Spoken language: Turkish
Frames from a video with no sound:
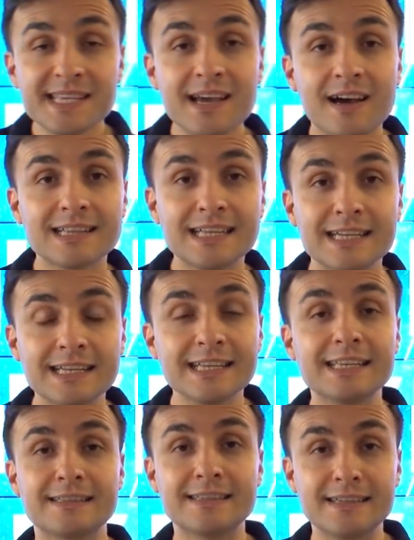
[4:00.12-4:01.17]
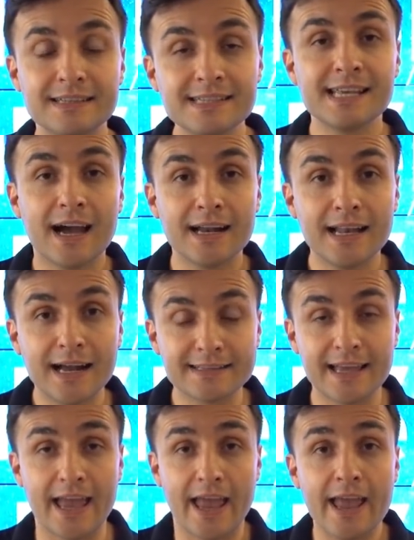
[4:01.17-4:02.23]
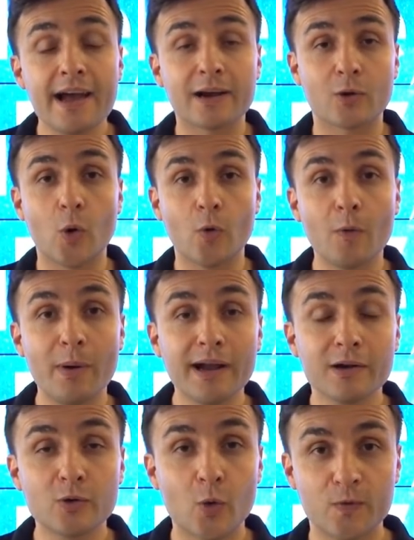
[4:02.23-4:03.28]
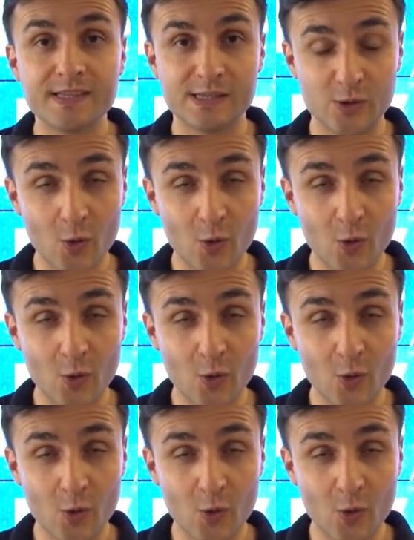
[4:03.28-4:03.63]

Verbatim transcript: seyahatlerine gittiğiniz yerlerde eğer Coldwell Banker ofisi